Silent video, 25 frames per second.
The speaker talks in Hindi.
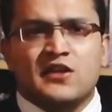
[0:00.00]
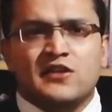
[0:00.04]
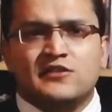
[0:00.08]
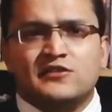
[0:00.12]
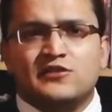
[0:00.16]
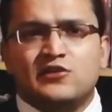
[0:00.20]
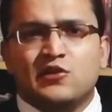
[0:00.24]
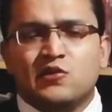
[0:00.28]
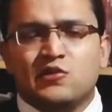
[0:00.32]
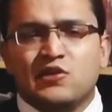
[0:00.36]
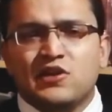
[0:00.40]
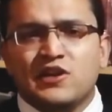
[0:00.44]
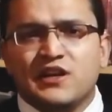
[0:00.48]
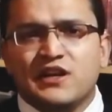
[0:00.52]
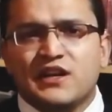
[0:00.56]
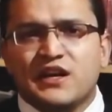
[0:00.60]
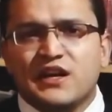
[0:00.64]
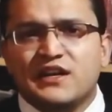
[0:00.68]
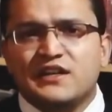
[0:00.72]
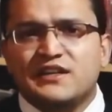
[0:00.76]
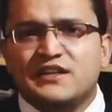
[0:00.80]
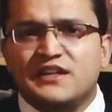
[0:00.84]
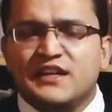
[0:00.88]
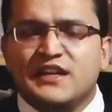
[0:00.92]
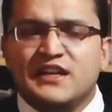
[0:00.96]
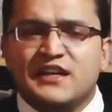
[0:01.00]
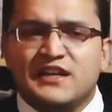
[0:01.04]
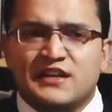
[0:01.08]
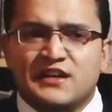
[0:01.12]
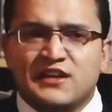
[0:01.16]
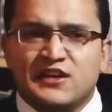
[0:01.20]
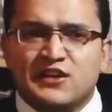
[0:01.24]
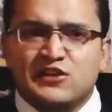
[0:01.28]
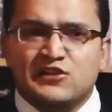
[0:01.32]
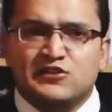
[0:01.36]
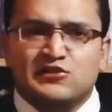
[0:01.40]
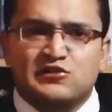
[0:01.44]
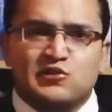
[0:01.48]
डॉलर का डी
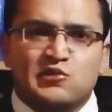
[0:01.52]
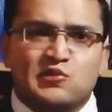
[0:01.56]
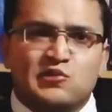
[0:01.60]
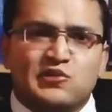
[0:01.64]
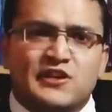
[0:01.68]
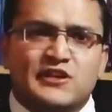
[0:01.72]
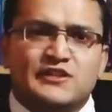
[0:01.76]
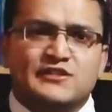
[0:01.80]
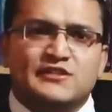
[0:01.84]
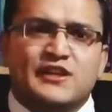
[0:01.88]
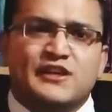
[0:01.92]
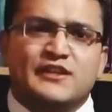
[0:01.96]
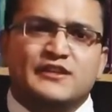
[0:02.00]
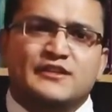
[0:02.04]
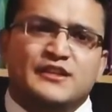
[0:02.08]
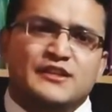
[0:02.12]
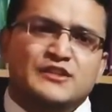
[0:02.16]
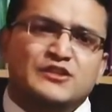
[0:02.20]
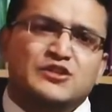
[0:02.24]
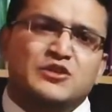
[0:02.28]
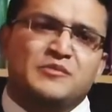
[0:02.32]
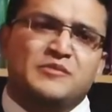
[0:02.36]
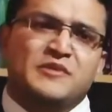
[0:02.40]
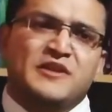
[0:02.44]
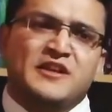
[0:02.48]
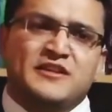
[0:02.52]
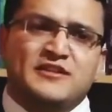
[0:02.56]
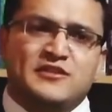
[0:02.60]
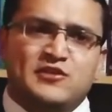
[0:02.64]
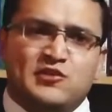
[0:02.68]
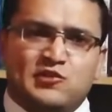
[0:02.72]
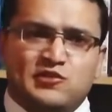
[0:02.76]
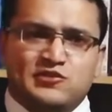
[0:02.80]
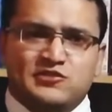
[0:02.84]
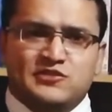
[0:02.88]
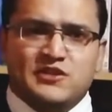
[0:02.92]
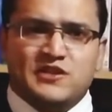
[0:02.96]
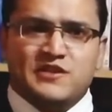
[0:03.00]
शो करता है डिसिप्लिन
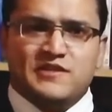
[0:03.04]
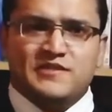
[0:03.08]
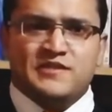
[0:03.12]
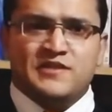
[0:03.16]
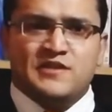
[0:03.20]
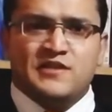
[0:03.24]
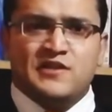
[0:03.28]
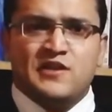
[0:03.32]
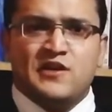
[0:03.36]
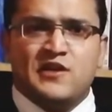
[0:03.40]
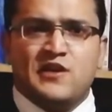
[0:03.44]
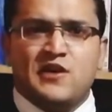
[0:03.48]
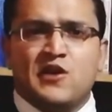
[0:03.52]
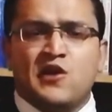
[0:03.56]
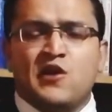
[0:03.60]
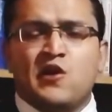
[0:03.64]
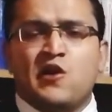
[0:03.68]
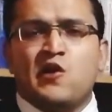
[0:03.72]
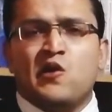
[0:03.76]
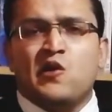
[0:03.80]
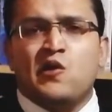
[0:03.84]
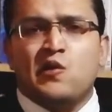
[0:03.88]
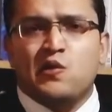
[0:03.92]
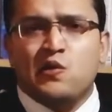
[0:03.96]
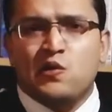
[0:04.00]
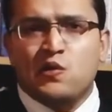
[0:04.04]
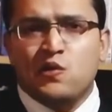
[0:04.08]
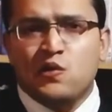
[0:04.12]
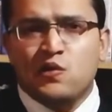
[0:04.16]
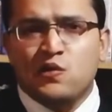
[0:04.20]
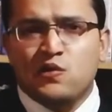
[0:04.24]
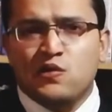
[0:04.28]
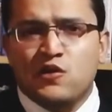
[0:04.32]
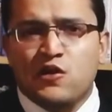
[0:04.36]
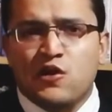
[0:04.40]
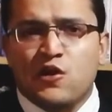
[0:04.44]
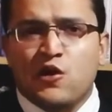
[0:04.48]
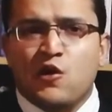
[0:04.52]
योर सेल्फ ओ
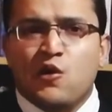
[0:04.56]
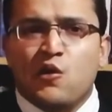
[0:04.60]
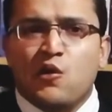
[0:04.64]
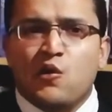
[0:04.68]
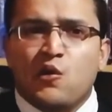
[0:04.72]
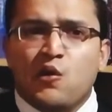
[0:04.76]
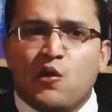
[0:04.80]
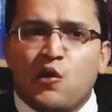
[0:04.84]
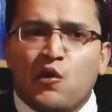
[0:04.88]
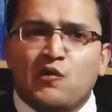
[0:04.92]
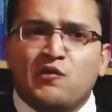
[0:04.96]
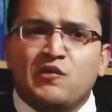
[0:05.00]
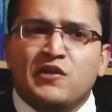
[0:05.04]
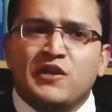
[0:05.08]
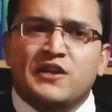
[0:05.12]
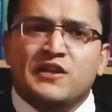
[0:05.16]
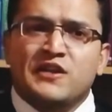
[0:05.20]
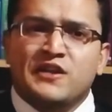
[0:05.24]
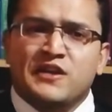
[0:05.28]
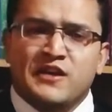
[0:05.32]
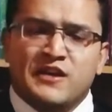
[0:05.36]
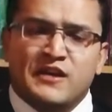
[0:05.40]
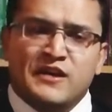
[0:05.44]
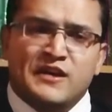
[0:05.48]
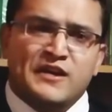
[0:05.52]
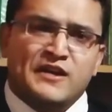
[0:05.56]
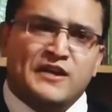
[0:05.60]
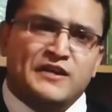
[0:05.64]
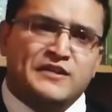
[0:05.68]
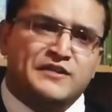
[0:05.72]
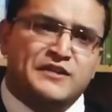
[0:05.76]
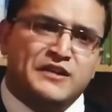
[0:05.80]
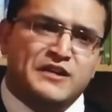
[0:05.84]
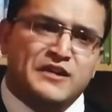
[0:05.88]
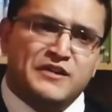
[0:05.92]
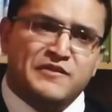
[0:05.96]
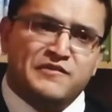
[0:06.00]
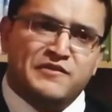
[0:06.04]
ओवर
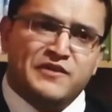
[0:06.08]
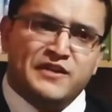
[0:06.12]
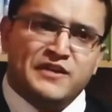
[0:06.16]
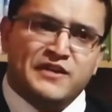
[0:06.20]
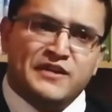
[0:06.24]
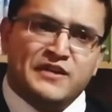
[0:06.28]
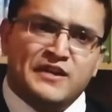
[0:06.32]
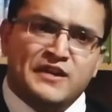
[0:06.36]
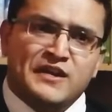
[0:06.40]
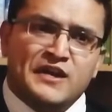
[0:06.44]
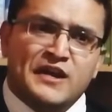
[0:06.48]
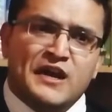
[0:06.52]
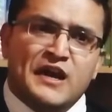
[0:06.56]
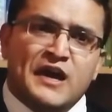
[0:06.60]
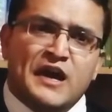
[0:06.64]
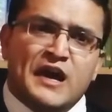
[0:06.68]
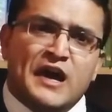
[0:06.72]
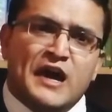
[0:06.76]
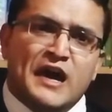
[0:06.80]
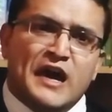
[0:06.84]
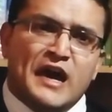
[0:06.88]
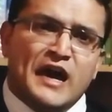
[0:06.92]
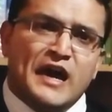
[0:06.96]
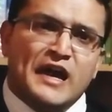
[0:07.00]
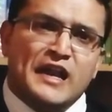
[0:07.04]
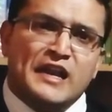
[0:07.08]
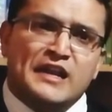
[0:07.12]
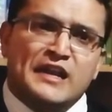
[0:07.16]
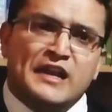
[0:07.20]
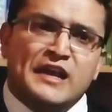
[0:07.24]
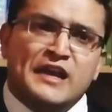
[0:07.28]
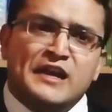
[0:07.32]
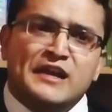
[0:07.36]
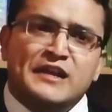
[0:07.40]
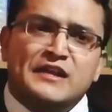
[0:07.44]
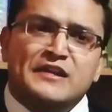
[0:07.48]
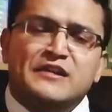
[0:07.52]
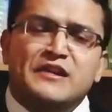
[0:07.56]
डिलीवर एल
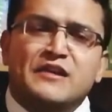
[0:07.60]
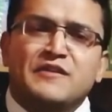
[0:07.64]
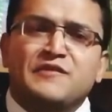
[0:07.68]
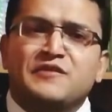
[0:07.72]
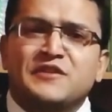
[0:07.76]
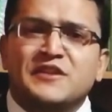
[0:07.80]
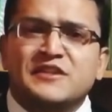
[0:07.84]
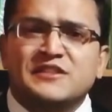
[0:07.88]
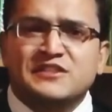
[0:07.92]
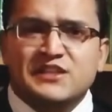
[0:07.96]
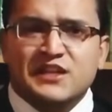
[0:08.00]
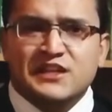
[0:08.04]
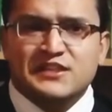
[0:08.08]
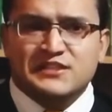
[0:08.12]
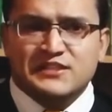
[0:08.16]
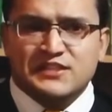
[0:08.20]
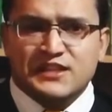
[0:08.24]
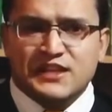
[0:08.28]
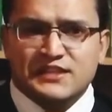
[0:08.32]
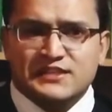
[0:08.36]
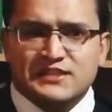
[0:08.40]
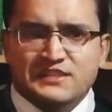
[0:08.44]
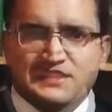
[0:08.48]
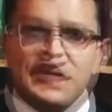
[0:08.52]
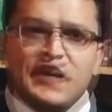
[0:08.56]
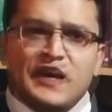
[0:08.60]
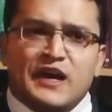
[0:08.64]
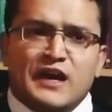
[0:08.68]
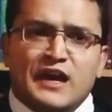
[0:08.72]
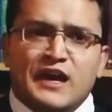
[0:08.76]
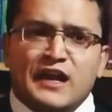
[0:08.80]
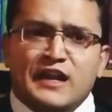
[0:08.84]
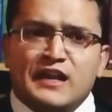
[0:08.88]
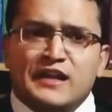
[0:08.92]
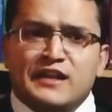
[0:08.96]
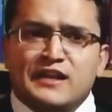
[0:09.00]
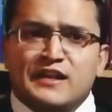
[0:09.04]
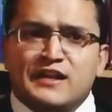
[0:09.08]
लिवरी सक्सेस एल